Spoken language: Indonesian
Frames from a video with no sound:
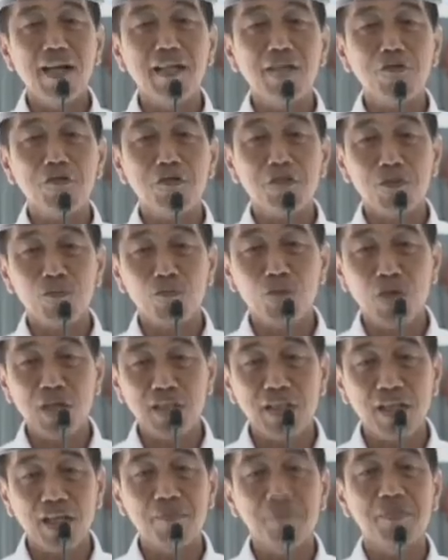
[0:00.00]
Harus
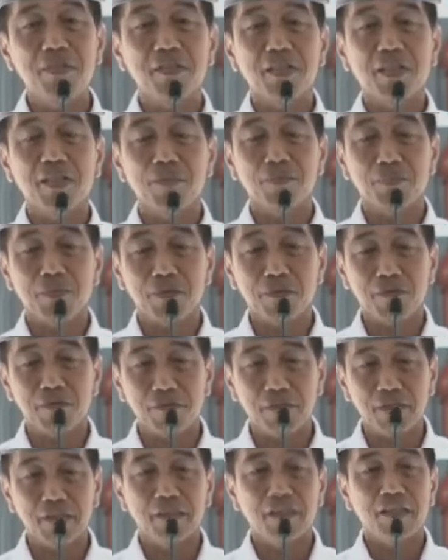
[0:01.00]
semuanya bisa
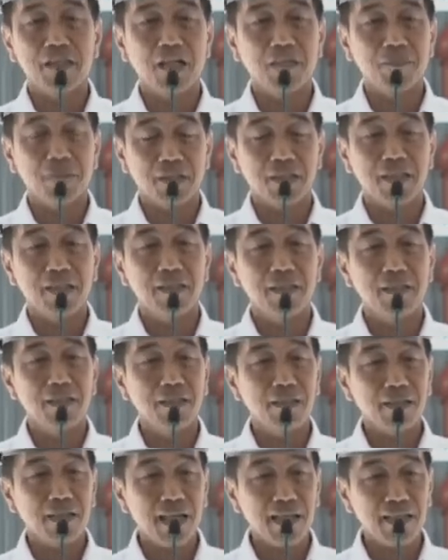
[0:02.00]
diproduksi di dalam
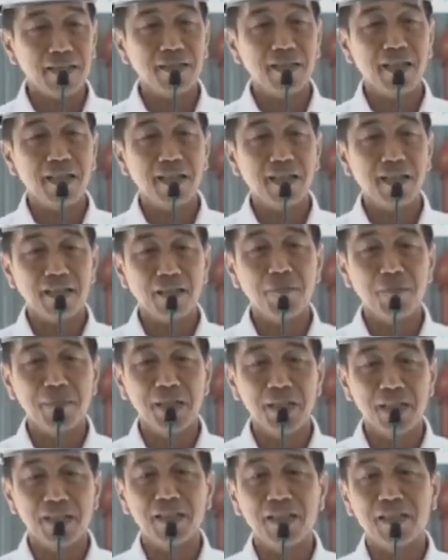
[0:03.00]
negeri karena
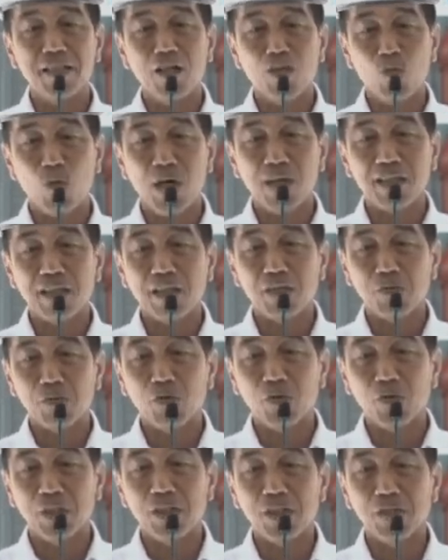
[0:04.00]
kita memiliki
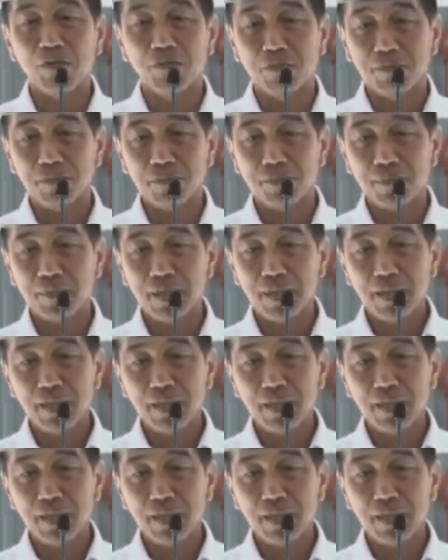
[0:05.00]
kekuatan untuk itu.